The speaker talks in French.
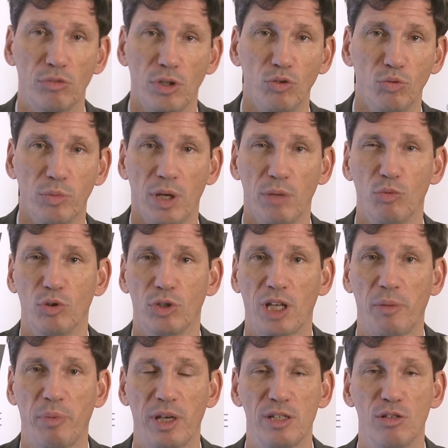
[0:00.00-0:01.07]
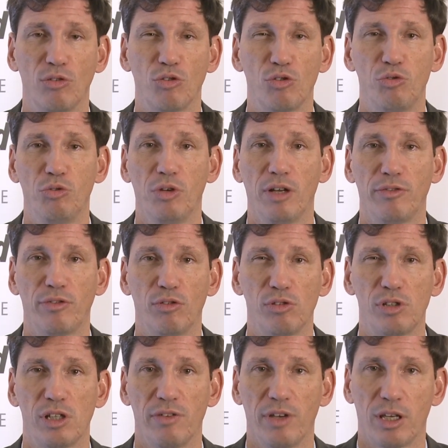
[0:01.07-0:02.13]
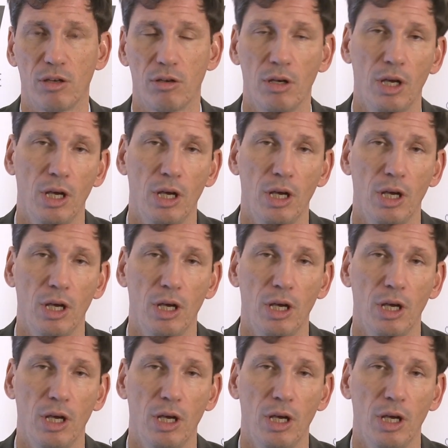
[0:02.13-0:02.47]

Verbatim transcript: On est nous-mêmes très présents dans le sud de la France avec